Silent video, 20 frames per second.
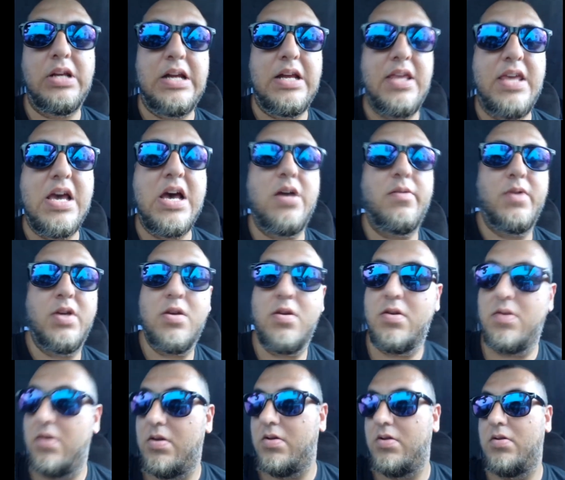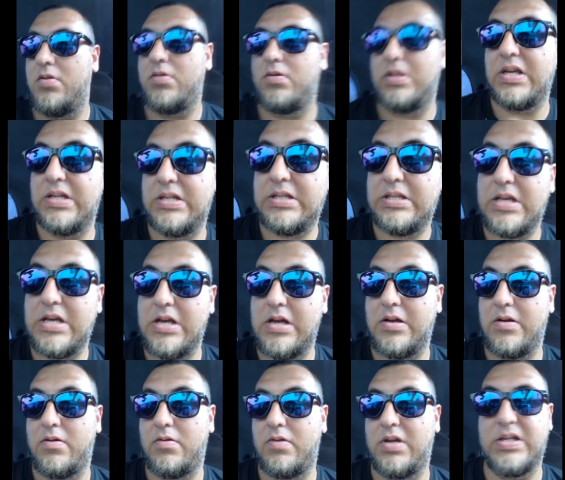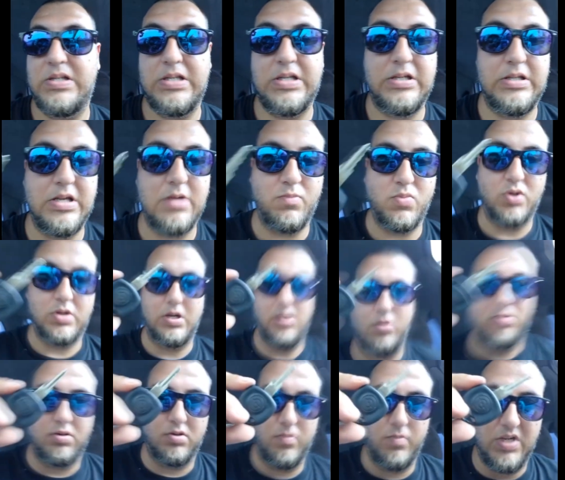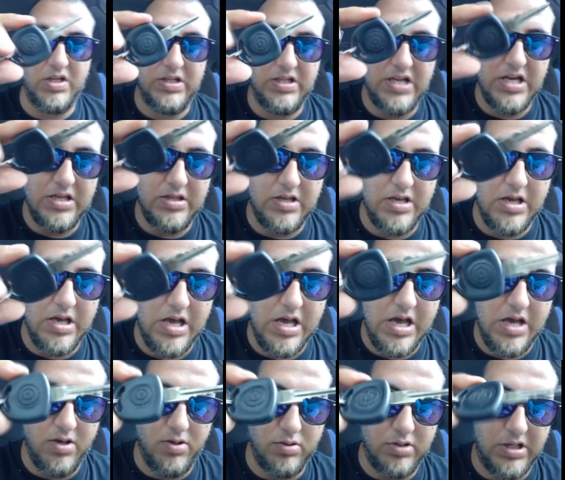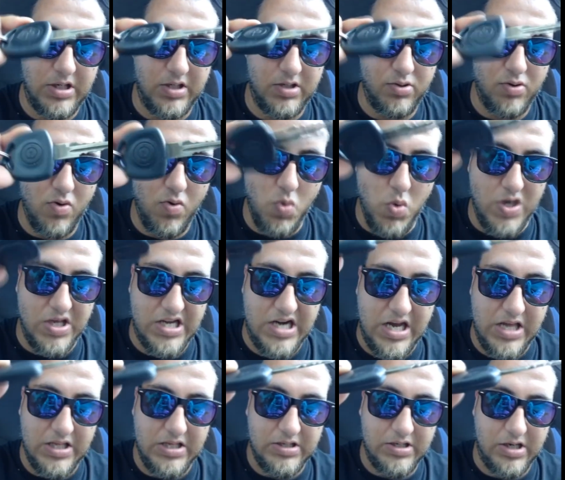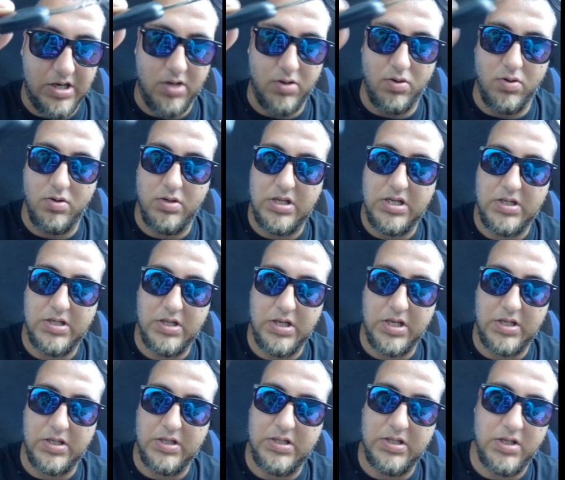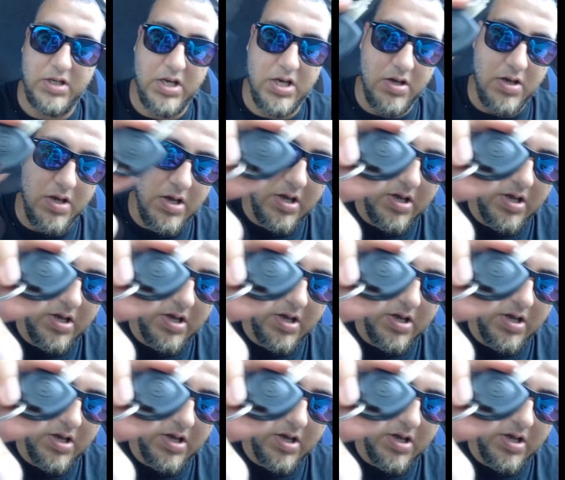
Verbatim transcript: de la llave de esta esta es de modelo 2007 hay otra que son cuadradas redondas y x y y